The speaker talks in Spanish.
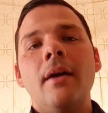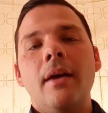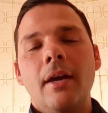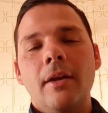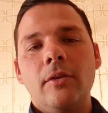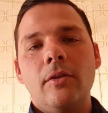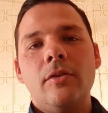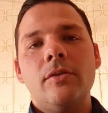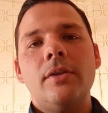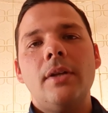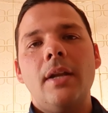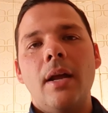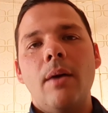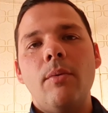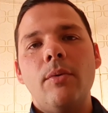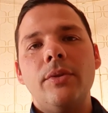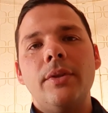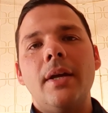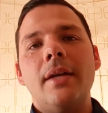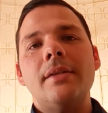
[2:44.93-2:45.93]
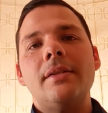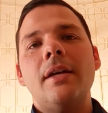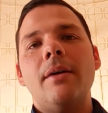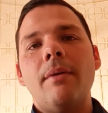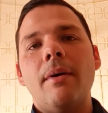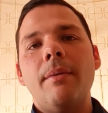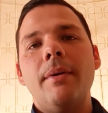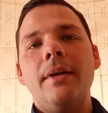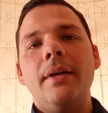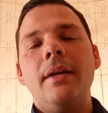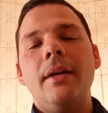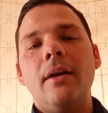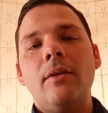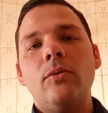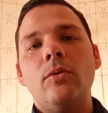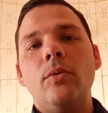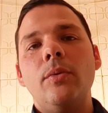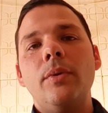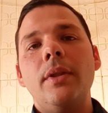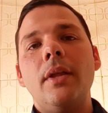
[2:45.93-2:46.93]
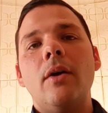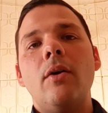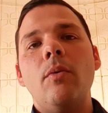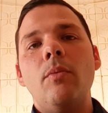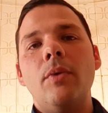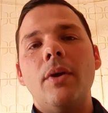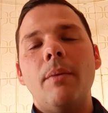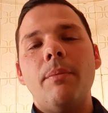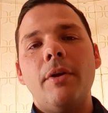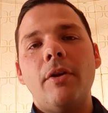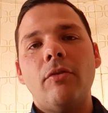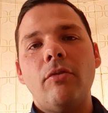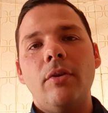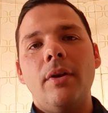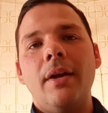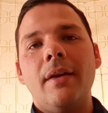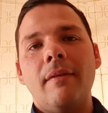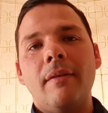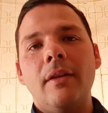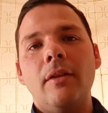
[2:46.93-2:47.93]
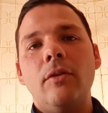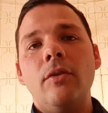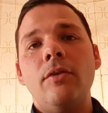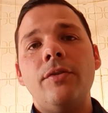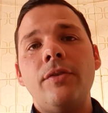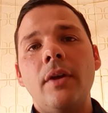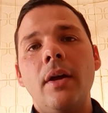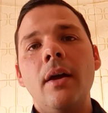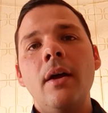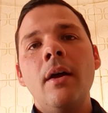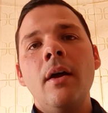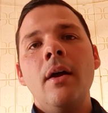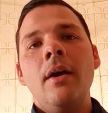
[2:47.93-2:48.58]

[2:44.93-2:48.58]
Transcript: entonces la abundancia va a venir a tu vida como una persona exitosa